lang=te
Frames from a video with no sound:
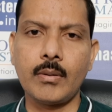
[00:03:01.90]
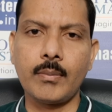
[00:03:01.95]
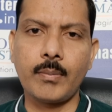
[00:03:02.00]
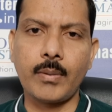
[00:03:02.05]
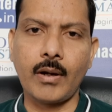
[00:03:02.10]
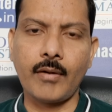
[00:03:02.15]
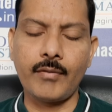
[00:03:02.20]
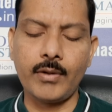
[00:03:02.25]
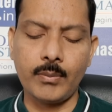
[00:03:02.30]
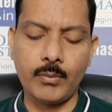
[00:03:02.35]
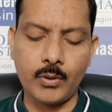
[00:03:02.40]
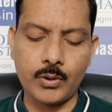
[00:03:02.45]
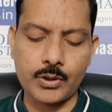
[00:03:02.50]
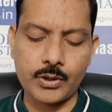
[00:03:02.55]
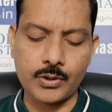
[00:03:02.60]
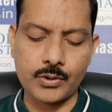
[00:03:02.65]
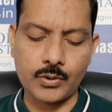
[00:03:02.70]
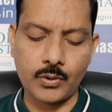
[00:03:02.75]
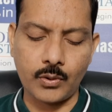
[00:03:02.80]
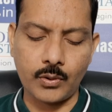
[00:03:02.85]
ప్రాఫిట్ బుక్
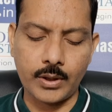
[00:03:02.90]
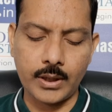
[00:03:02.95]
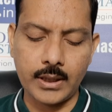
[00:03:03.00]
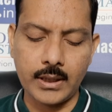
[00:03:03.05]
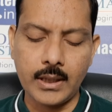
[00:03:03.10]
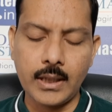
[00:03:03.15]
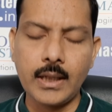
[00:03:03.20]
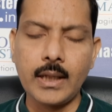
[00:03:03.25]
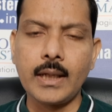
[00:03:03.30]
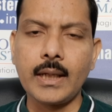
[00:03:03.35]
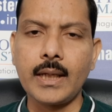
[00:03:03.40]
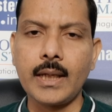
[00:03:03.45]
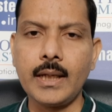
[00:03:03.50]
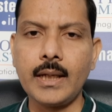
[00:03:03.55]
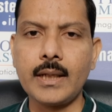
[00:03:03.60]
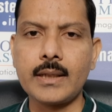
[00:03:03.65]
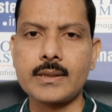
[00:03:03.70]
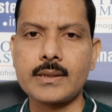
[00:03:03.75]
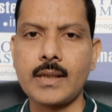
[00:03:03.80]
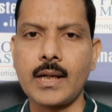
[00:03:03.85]
చేసుకోండి
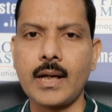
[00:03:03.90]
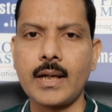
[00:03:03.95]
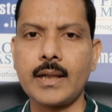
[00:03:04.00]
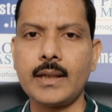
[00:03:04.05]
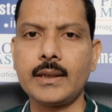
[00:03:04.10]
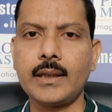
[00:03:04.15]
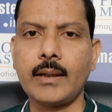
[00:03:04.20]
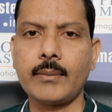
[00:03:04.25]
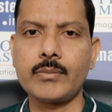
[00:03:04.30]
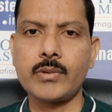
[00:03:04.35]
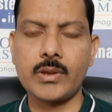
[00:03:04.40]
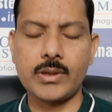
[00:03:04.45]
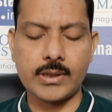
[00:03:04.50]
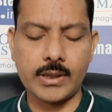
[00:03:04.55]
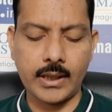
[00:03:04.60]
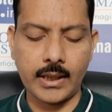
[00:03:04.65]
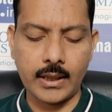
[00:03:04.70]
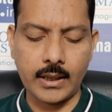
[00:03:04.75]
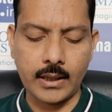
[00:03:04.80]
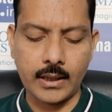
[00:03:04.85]
కీన్గా స్టాక్ని అయితే అబ్జర్వ్
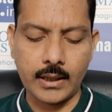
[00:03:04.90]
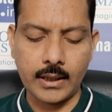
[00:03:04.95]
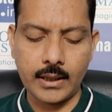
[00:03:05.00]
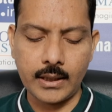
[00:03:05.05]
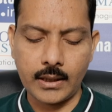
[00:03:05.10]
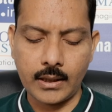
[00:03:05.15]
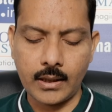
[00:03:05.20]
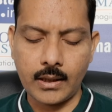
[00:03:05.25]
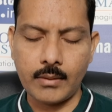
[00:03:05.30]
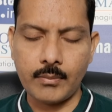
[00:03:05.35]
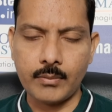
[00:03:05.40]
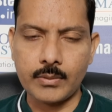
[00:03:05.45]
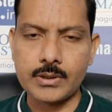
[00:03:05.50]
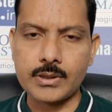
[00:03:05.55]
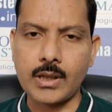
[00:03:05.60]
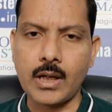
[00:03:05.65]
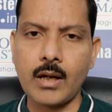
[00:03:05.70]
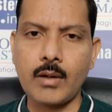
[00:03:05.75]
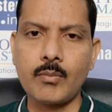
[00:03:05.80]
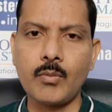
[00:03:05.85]
చేయండి
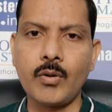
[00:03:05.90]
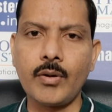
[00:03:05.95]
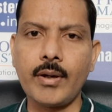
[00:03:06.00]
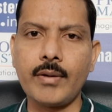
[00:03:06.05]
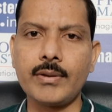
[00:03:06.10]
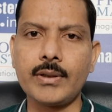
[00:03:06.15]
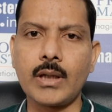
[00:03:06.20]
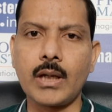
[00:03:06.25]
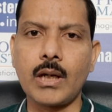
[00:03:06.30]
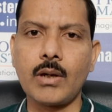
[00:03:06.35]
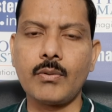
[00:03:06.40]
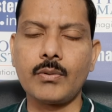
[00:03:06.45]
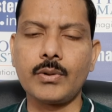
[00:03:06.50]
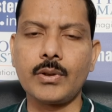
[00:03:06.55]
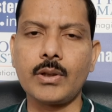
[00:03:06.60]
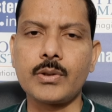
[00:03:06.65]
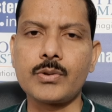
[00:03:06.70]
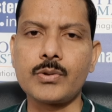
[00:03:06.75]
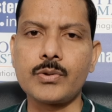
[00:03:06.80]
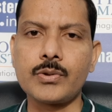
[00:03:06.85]
స్టాక్ మూవ్ ఏ విధంగా
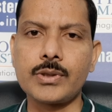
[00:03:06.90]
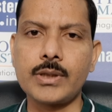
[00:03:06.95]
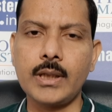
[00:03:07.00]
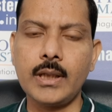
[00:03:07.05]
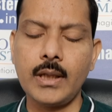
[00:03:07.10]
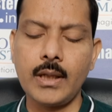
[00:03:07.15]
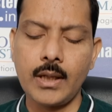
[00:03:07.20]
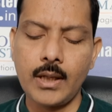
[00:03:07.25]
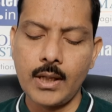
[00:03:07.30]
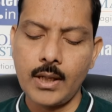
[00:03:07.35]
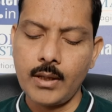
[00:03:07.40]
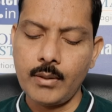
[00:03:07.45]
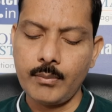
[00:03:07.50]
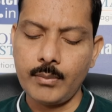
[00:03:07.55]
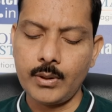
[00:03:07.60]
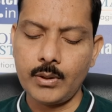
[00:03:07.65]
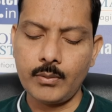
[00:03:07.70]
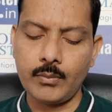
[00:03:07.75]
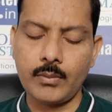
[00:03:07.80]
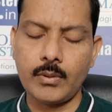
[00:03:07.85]
ఉందో చూసి
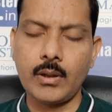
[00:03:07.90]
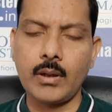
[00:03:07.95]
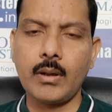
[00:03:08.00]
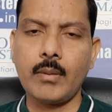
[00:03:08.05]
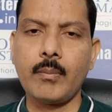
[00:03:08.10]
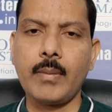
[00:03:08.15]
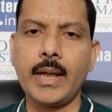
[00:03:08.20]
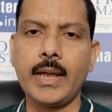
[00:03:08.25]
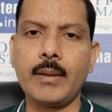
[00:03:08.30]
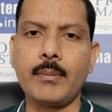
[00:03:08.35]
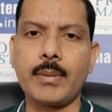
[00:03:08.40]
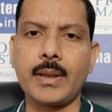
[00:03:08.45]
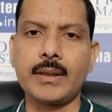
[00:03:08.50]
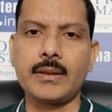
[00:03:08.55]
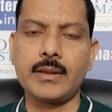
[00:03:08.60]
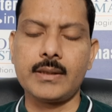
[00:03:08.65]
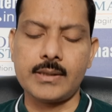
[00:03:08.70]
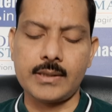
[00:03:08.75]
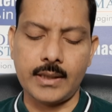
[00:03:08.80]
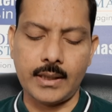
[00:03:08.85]
మీరు బయింగ్
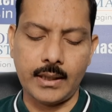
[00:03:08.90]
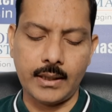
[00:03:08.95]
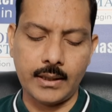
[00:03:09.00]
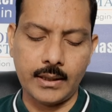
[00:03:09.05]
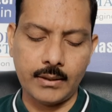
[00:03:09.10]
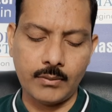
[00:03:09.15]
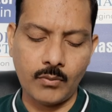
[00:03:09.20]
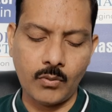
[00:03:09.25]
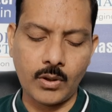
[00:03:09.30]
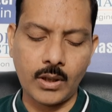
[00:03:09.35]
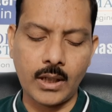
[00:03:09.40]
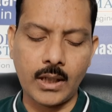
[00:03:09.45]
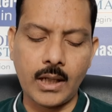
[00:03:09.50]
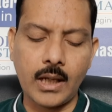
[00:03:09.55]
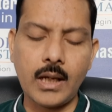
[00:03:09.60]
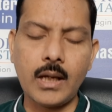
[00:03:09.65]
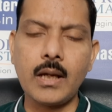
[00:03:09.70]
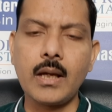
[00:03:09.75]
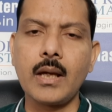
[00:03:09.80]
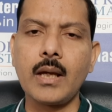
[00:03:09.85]
ప్రయత్నం చేయండి ఓవరాల్గా
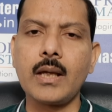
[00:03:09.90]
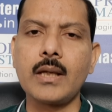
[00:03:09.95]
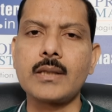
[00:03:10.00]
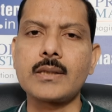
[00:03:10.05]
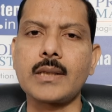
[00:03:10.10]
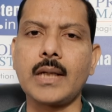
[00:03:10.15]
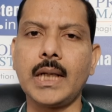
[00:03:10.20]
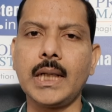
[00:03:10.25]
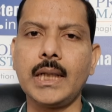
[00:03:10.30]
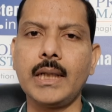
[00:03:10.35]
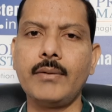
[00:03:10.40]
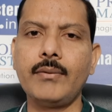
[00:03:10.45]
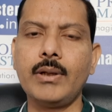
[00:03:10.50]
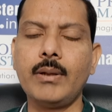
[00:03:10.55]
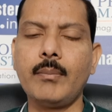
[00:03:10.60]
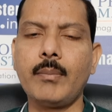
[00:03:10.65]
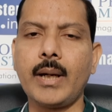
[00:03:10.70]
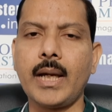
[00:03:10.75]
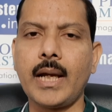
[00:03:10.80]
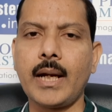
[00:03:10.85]
సన్ టీవీని
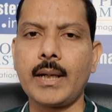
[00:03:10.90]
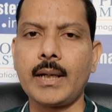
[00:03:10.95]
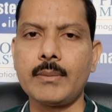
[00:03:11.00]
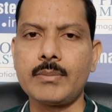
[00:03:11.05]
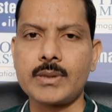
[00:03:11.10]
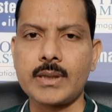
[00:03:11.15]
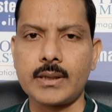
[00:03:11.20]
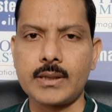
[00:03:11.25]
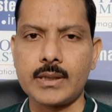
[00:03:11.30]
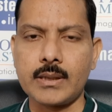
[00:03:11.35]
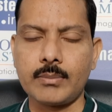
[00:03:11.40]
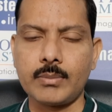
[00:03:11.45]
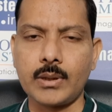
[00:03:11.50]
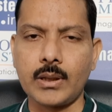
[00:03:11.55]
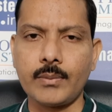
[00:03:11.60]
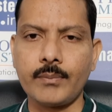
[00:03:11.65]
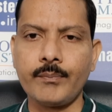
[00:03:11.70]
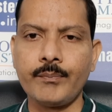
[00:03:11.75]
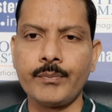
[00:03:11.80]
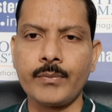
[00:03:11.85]
బై అండ్ డిప్స్ అని
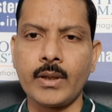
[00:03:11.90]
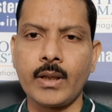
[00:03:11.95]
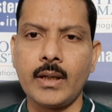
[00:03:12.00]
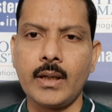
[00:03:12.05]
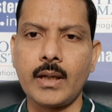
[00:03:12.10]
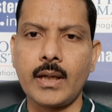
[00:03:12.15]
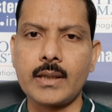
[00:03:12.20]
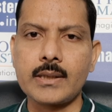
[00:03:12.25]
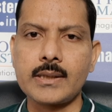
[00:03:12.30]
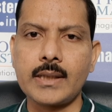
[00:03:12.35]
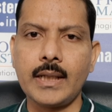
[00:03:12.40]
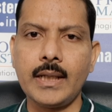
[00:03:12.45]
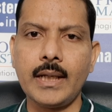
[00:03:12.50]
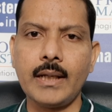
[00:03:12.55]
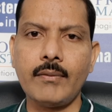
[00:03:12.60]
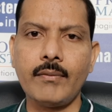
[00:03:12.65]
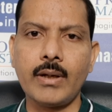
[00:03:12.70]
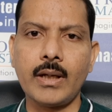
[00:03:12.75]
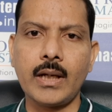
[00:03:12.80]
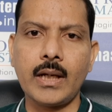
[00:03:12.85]
చెప్తాను ఇక
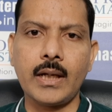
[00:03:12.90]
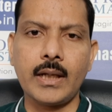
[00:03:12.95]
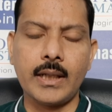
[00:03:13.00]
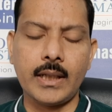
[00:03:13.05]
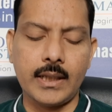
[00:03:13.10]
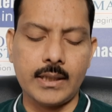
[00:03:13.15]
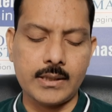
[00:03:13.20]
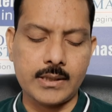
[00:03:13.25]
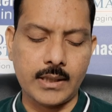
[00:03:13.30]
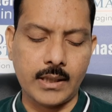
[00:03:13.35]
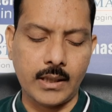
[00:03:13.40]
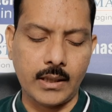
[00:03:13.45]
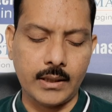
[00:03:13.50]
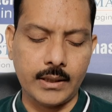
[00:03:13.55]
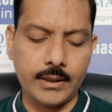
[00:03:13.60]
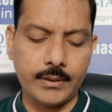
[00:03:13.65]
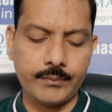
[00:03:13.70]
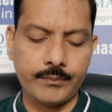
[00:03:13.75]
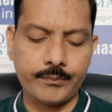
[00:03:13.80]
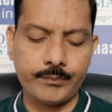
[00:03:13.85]
సెల్లింగ్ వెళ్ళాలంటే ఏం చేయాలి